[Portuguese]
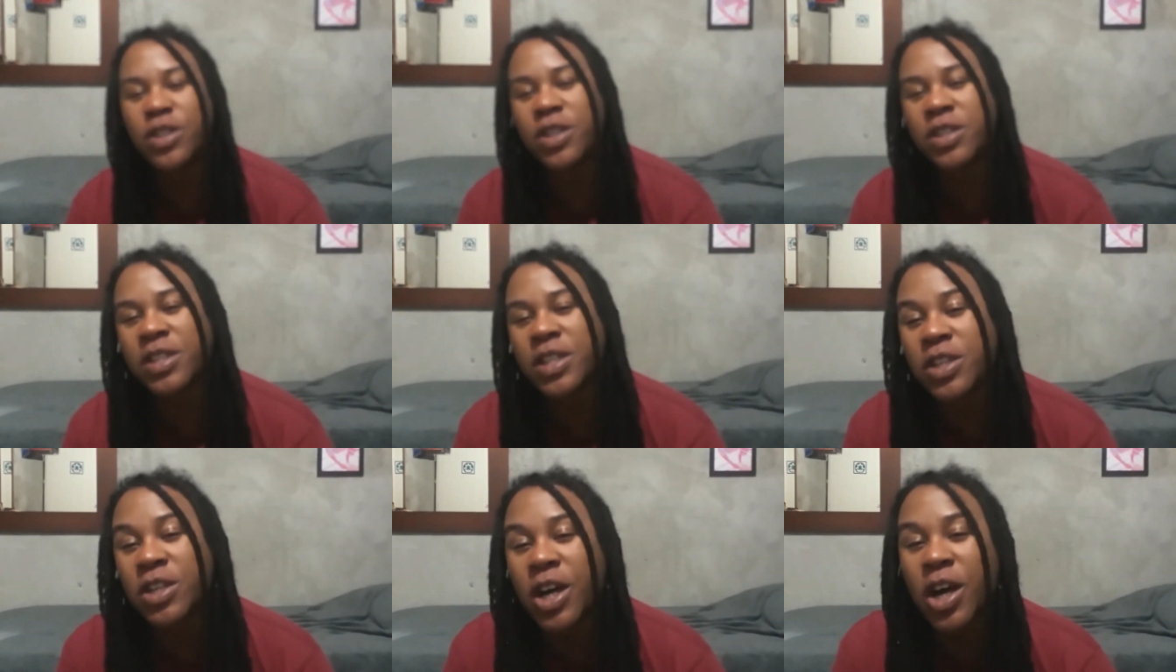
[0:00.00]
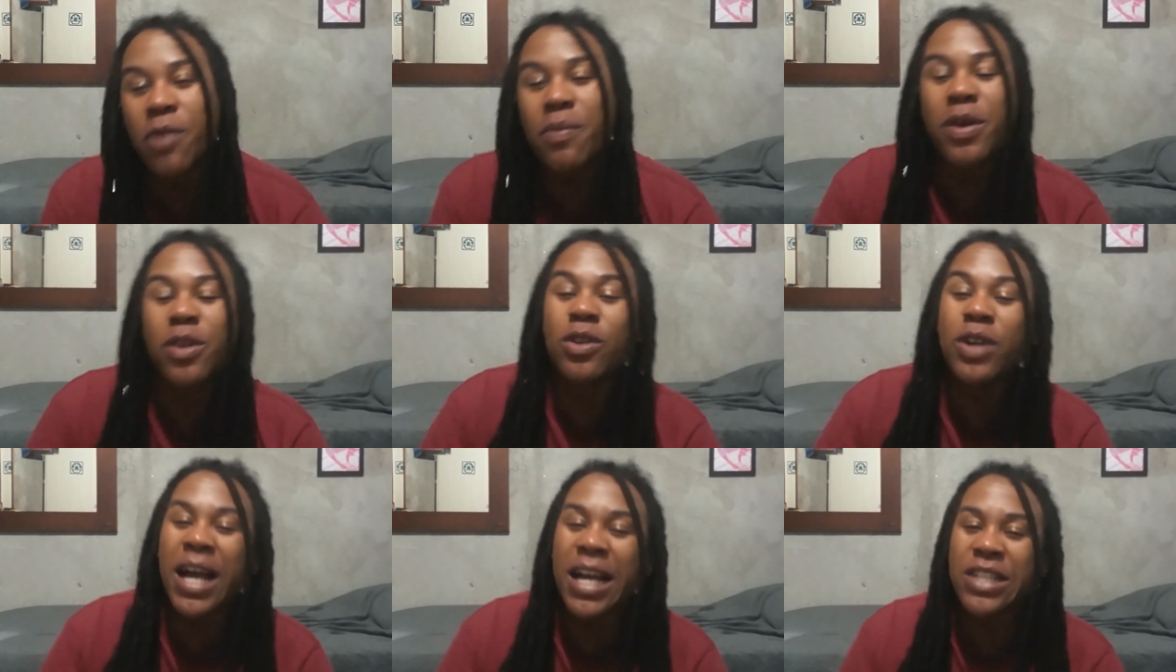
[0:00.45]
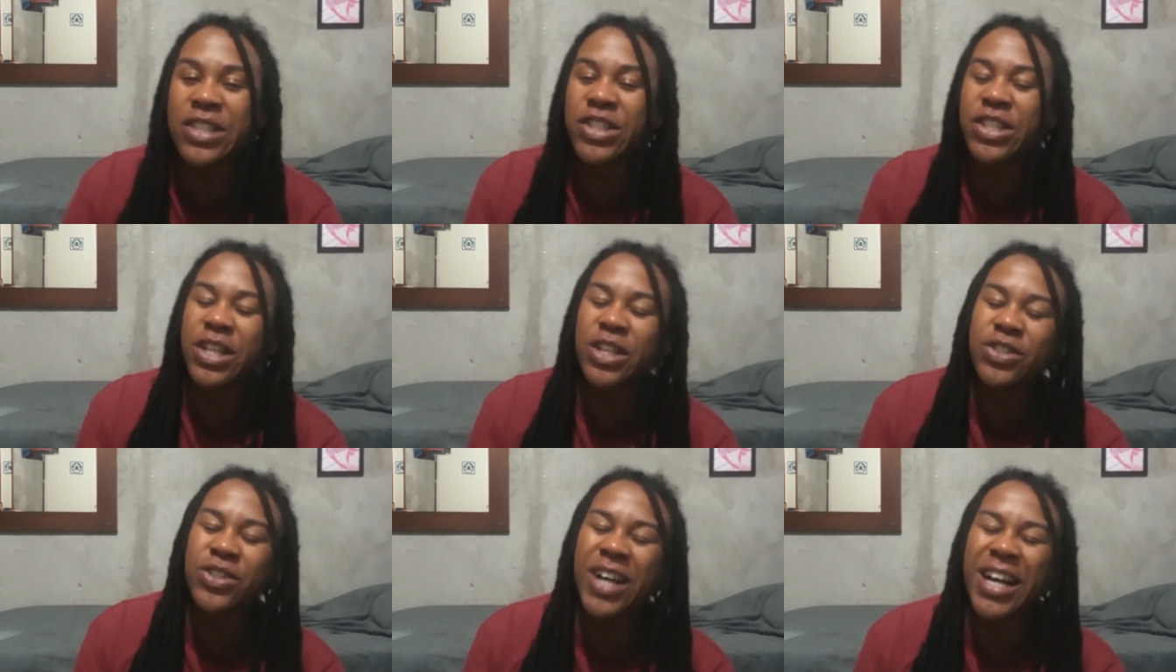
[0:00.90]
nós clicamos
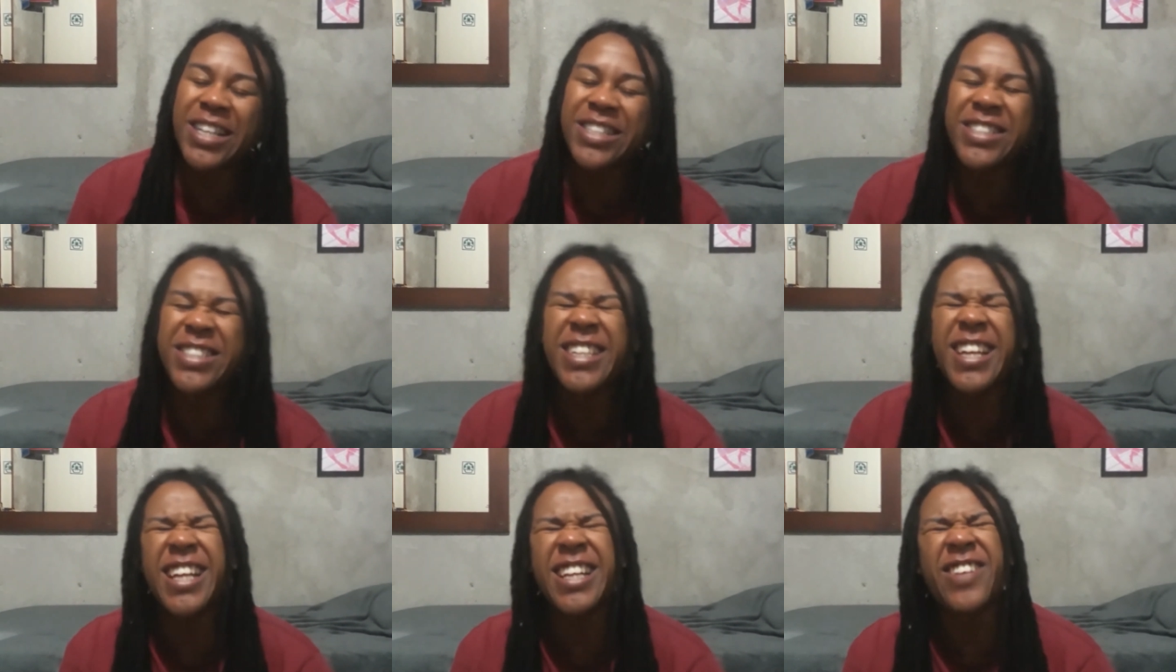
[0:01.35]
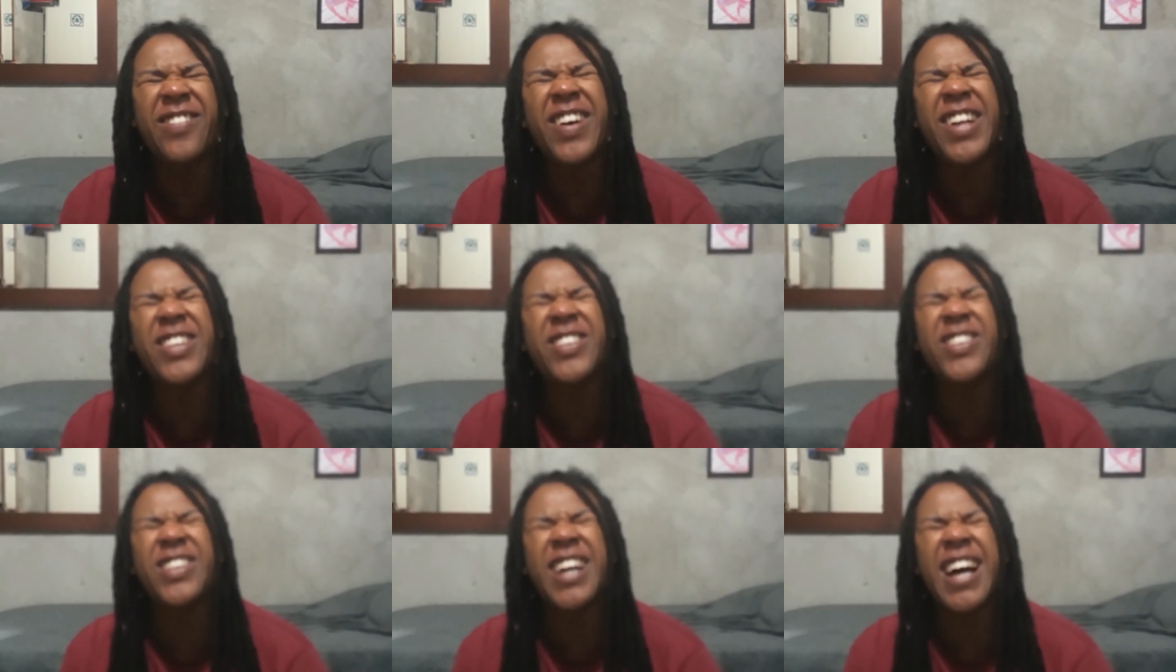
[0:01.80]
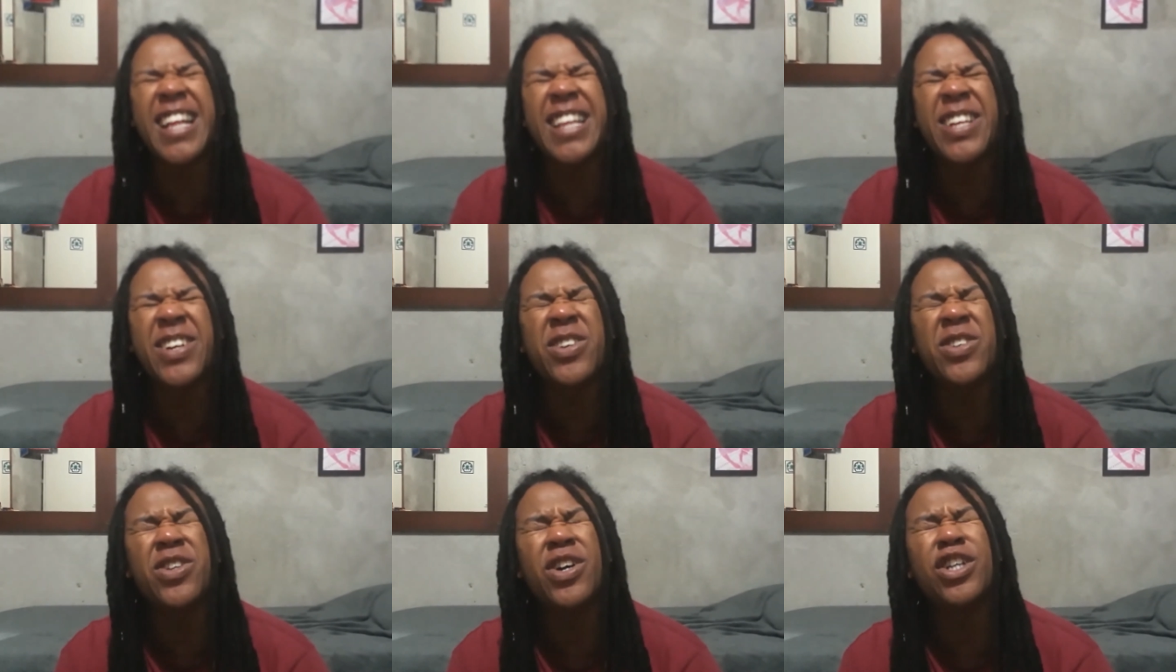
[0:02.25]
Madrugatina, Jogatina da
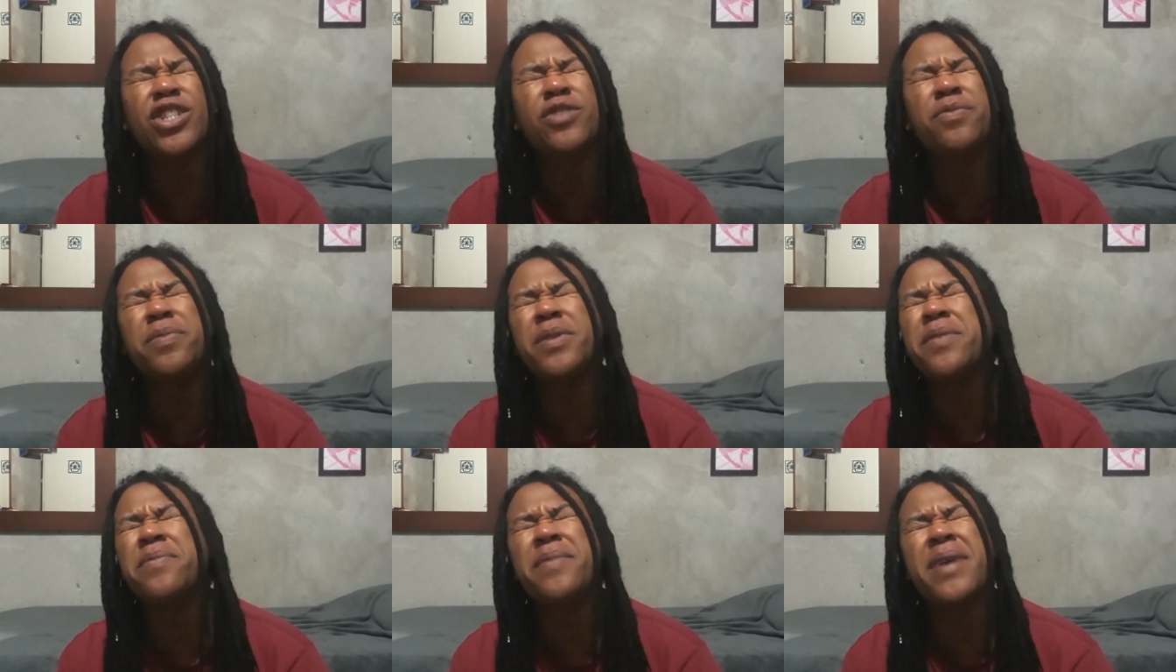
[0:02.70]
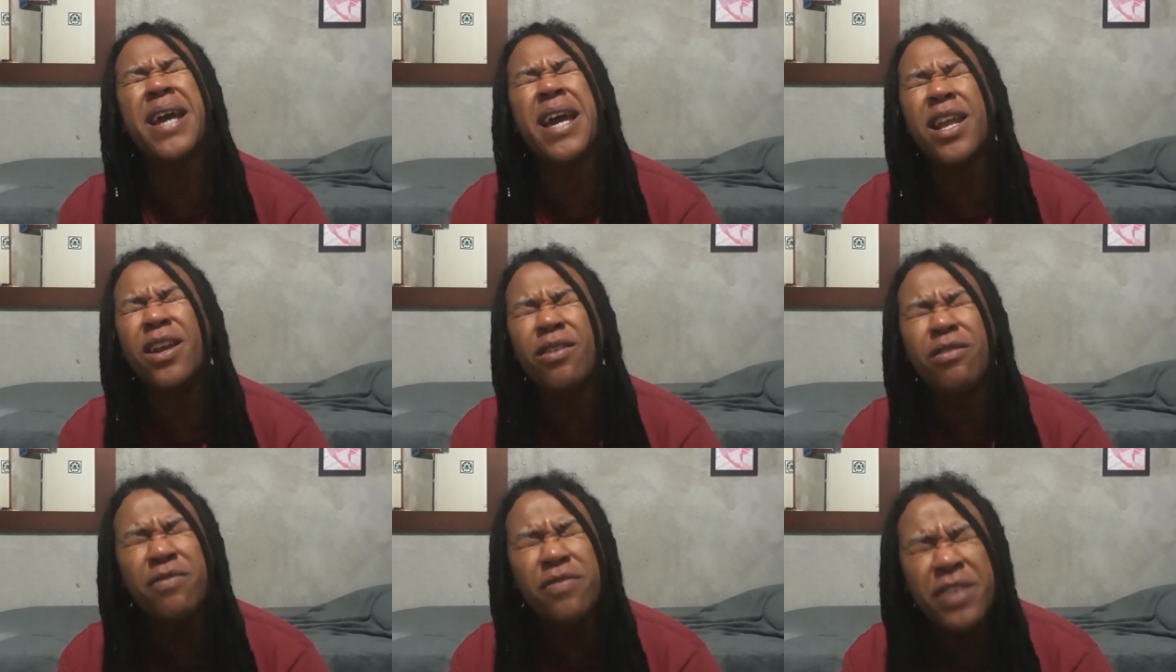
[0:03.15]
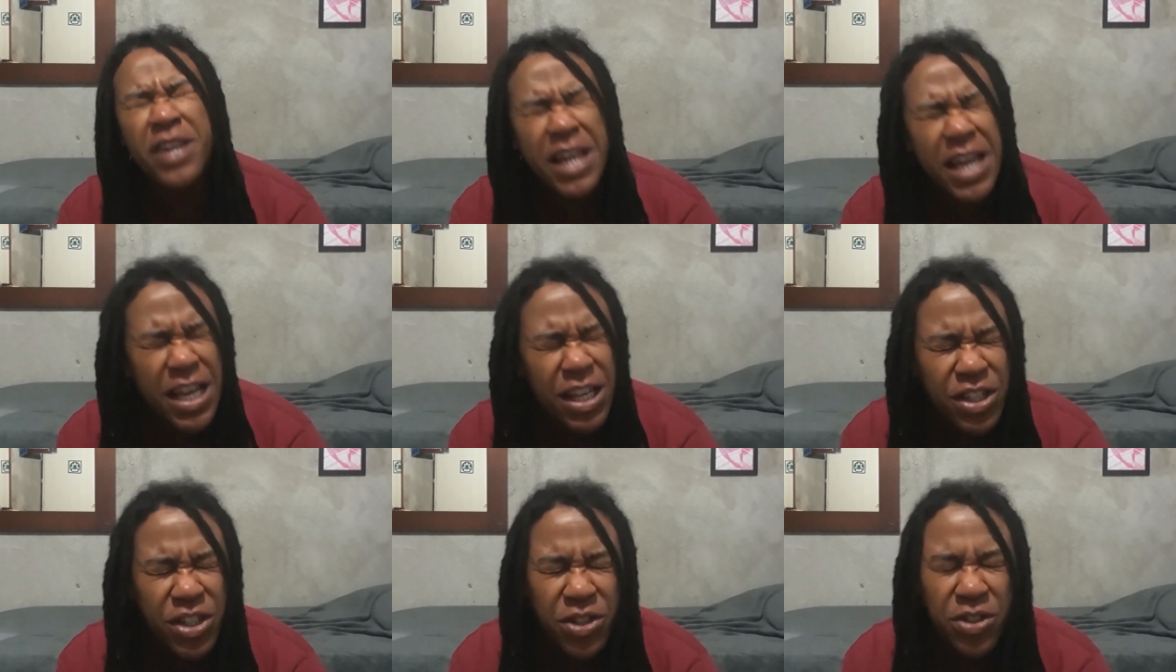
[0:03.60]
Madrugada, com o nosso primeiro
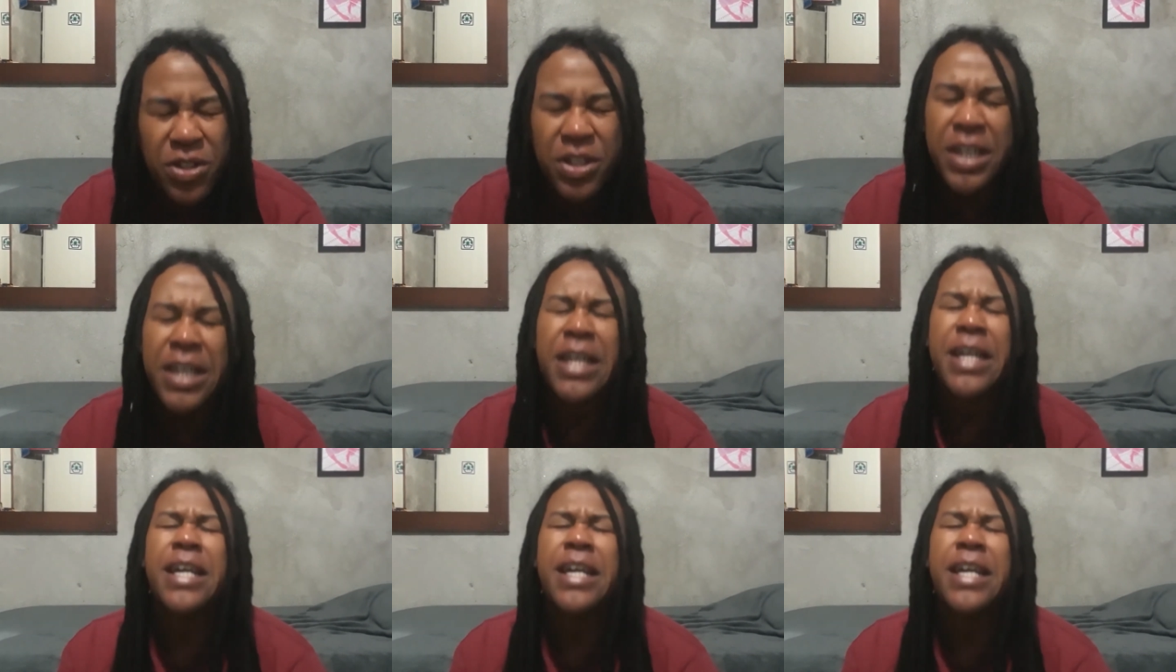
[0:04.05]
vídeo